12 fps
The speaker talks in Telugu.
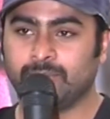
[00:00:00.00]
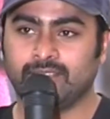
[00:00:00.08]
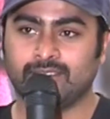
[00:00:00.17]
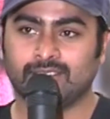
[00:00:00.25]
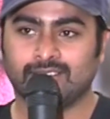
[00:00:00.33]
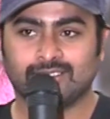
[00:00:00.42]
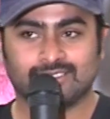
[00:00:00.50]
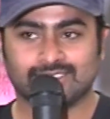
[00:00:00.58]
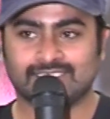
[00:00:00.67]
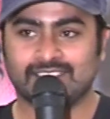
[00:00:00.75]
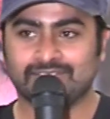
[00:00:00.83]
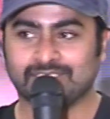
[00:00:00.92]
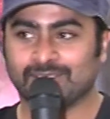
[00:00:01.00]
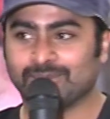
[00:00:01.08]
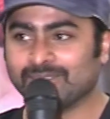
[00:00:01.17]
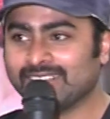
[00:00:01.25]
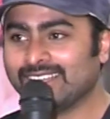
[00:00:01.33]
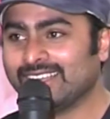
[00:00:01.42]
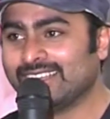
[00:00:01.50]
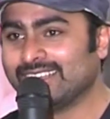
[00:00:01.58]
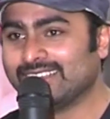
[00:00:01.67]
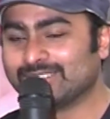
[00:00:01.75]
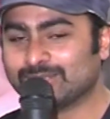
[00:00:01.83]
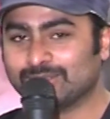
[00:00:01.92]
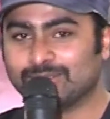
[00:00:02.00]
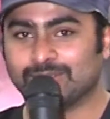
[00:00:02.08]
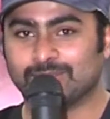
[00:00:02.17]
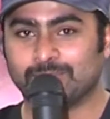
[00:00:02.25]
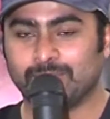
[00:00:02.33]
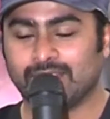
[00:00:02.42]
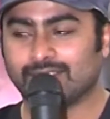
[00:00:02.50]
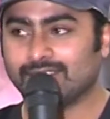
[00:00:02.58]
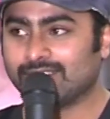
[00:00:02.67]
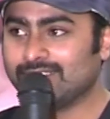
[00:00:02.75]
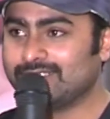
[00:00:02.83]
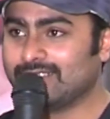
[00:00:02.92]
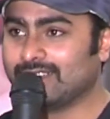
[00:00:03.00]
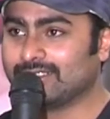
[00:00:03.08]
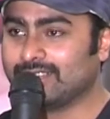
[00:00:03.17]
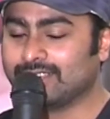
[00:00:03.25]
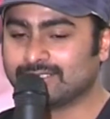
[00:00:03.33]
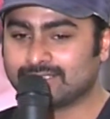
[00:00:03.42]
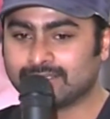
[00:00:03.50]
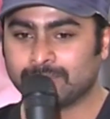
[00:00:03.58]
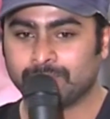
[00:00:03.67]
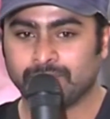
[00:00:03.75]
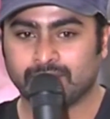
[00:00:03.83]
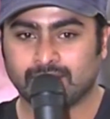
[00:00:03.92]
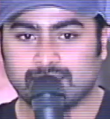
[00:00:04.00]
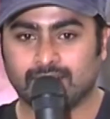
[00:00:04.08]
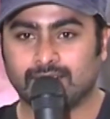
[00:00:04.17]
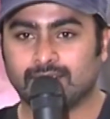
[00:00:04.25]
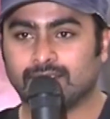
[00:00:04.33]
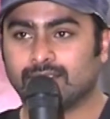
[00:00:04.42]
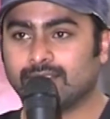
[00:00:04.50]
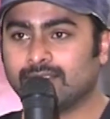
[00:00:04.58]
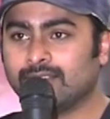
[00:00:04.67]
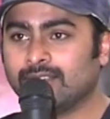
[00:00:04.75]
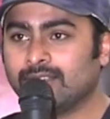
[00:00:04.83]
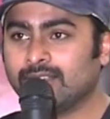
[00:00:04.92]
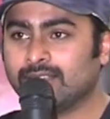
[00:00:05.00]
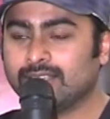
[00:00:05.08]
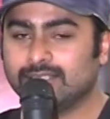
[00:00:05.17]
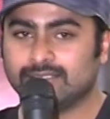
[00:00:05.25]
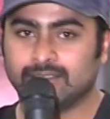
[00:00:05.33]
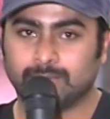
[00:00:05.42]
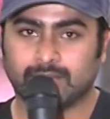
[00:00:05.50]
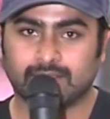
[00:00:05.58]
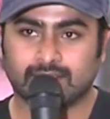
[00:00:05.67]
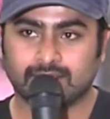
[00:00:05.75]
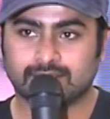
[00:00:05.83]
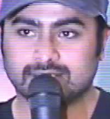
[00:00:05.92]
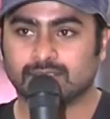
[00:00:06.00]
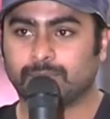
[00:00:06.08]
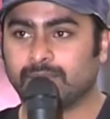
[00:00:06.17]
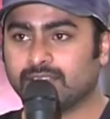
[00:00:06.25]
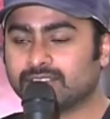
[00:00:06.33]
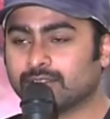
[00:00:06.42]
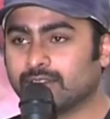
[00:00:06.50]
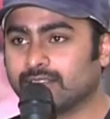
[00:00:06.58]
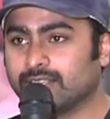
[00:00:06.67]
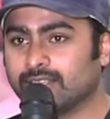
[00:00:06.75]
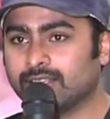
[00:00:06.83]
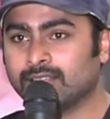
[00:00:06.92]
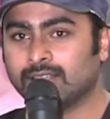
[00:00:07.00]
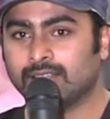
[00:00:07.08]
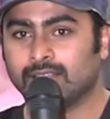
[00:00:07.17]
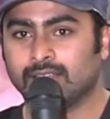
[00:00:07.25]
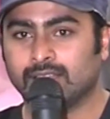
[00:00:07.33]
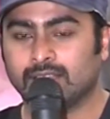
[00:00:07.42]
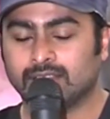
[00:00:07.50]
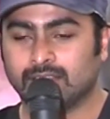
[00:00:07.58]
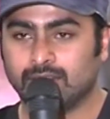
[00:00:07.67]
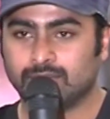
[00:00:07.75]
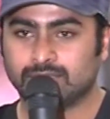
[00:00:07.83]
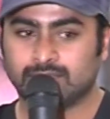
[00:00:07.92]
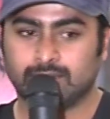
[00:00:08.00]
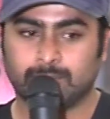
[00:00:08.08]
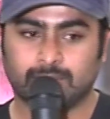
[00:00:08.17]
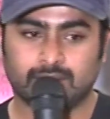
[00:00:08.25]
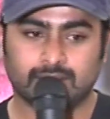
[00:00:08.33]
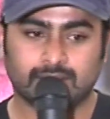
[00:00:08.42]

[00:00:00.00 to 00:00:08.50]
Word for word: హీన్ బీన్ ద సేమ్ ఫెలో సో మీ అందరికీ చాలా థ్యాంక్స్ అండ్ uh, ఈ సినిమాని ఆదరిస్తున్న ప్రేక్షకులకి తెలుగు సినిమా